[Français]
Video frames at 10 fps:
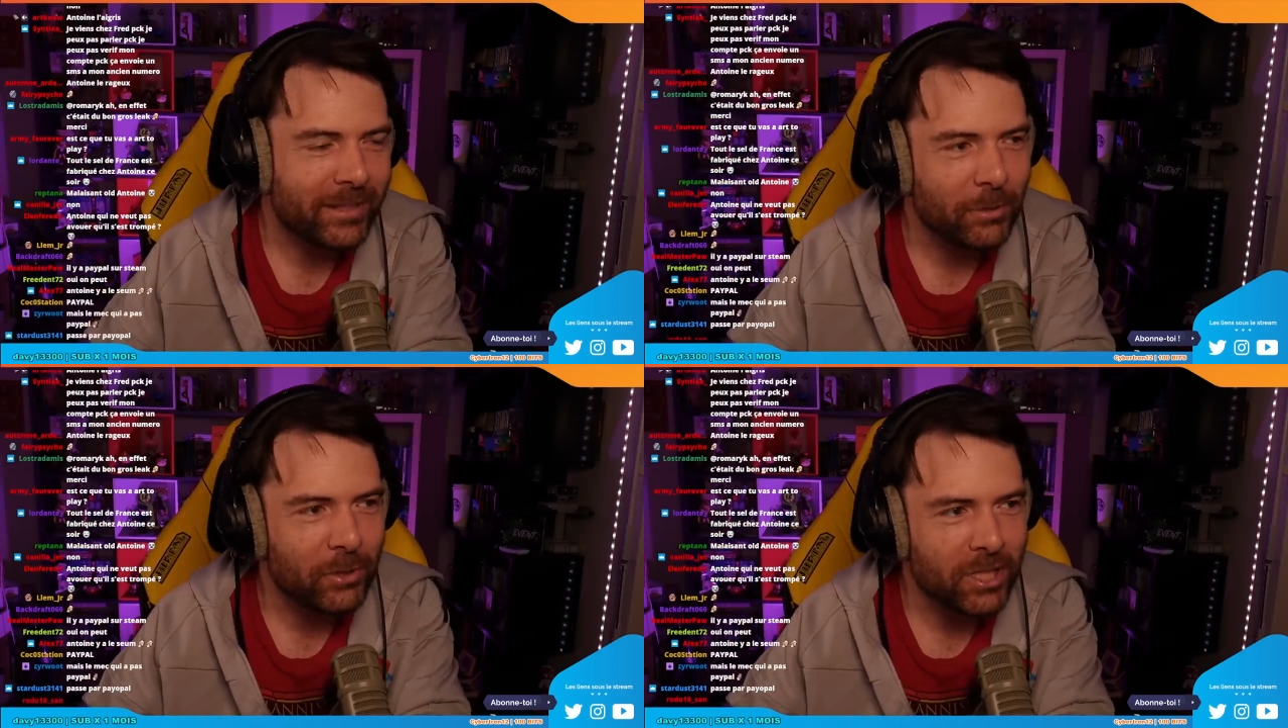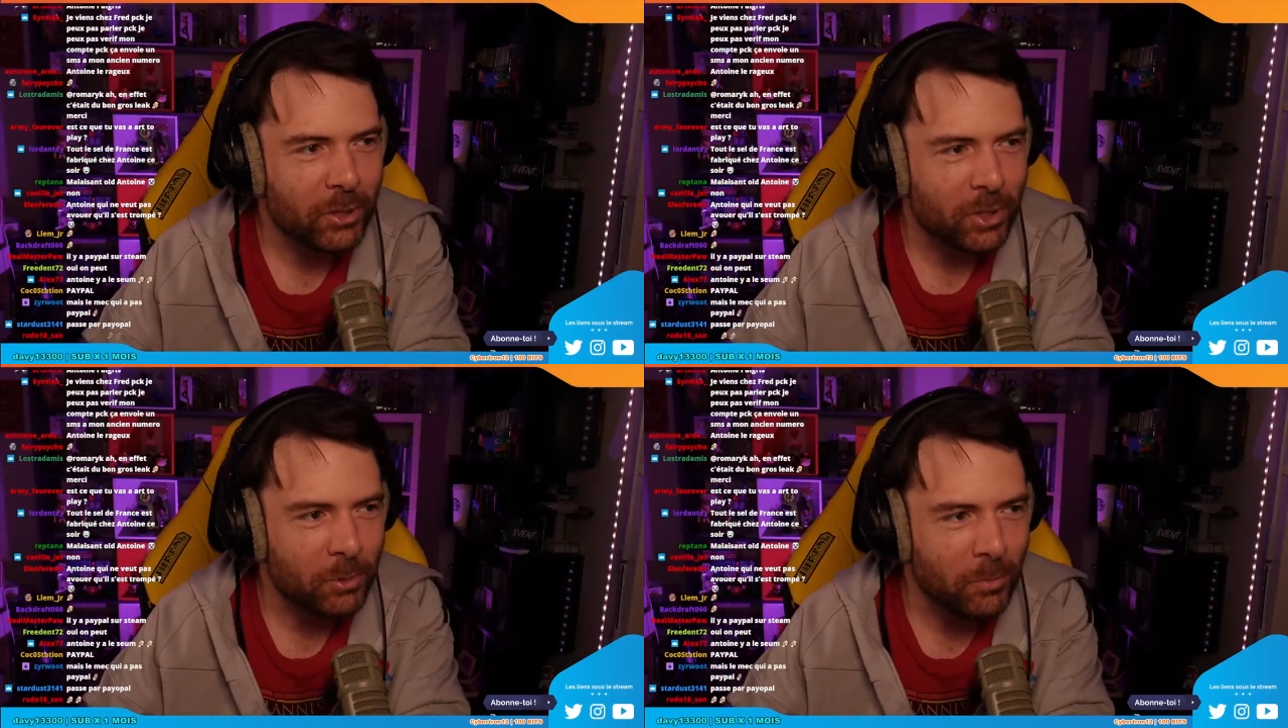Parce ça que
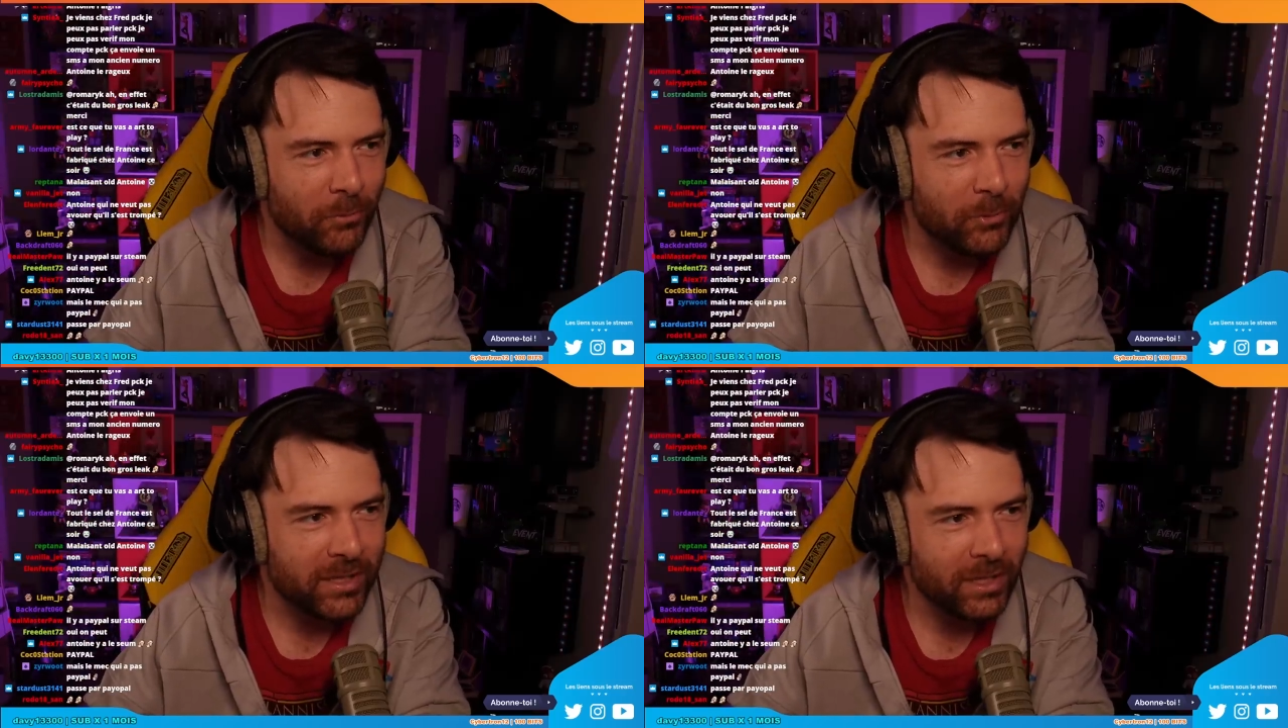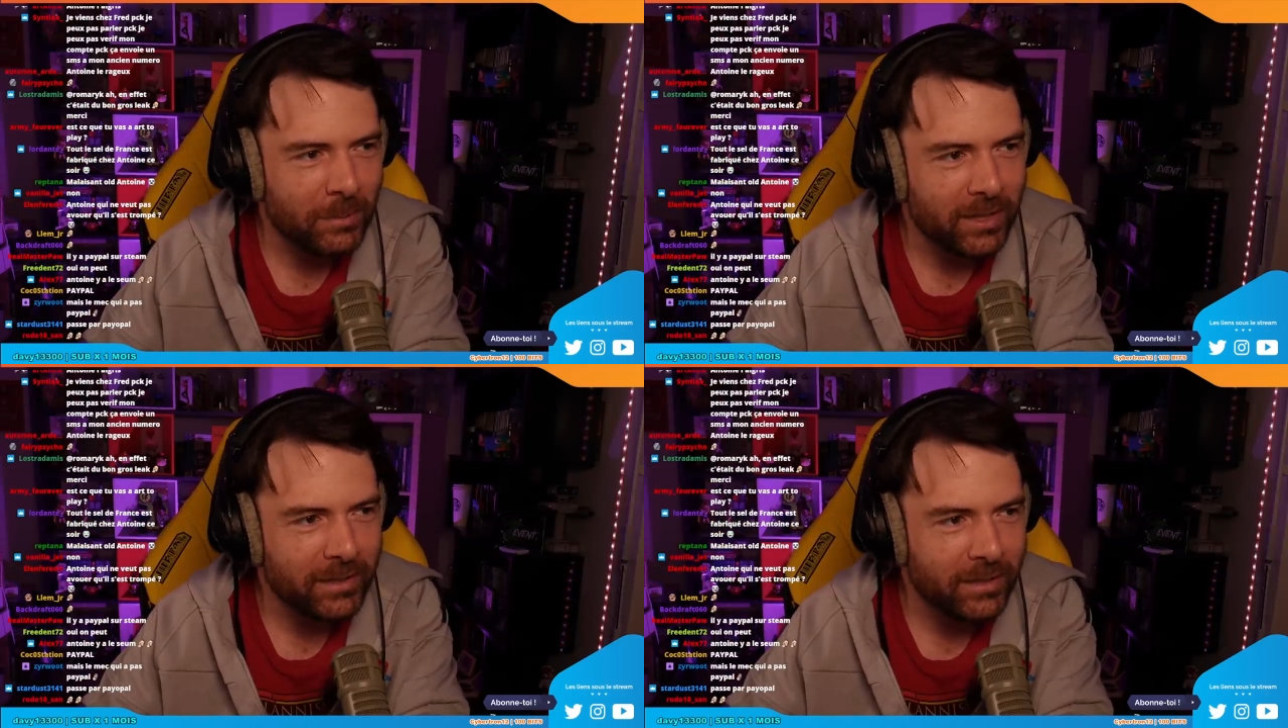je, me
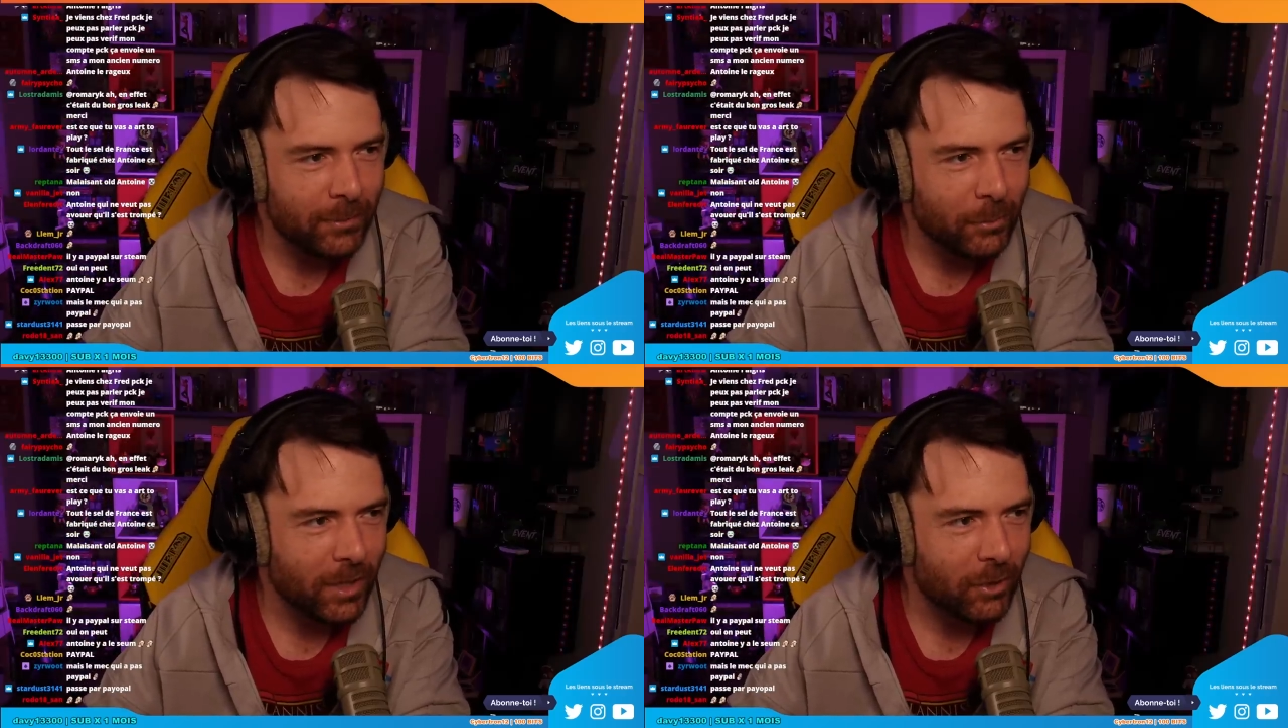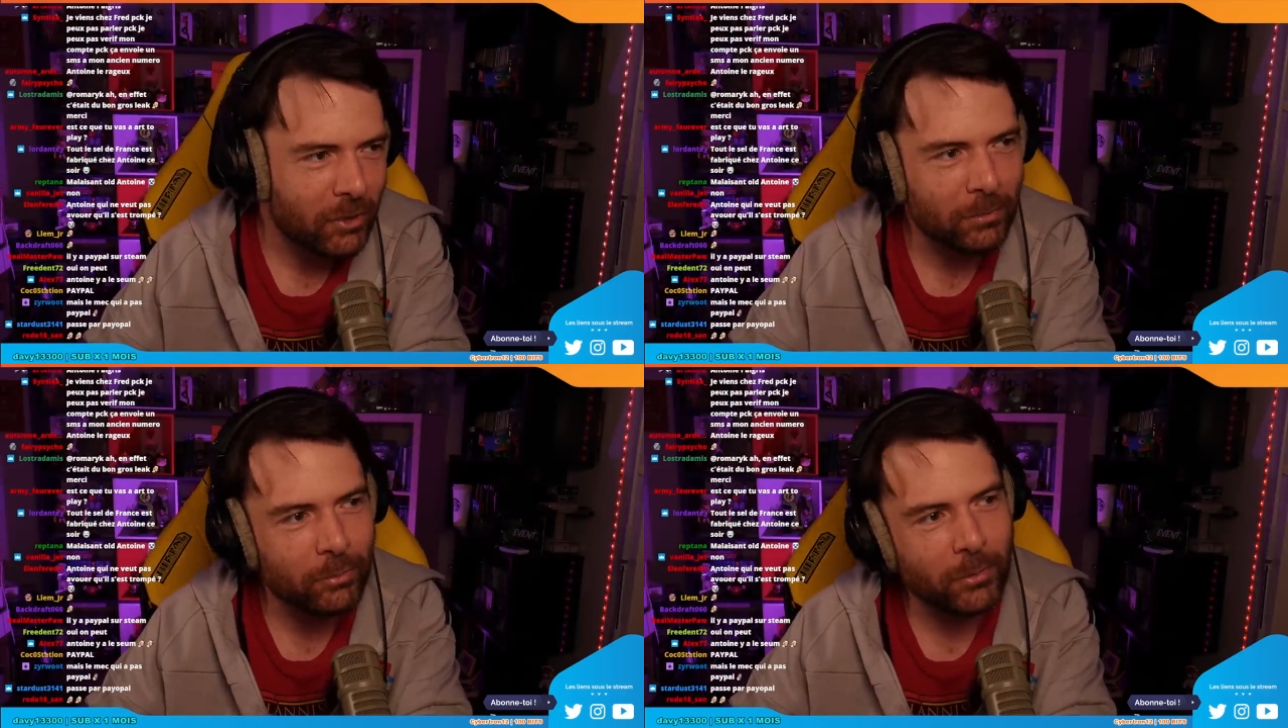faisais débiter de
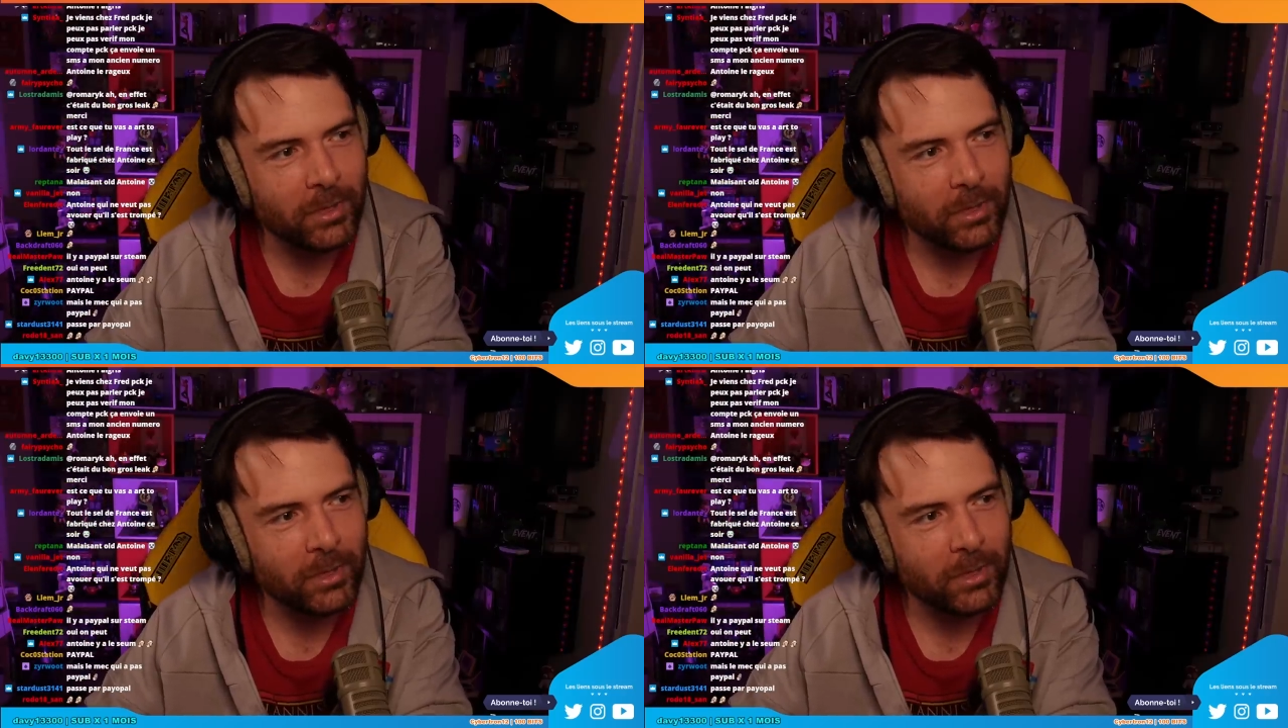l'argent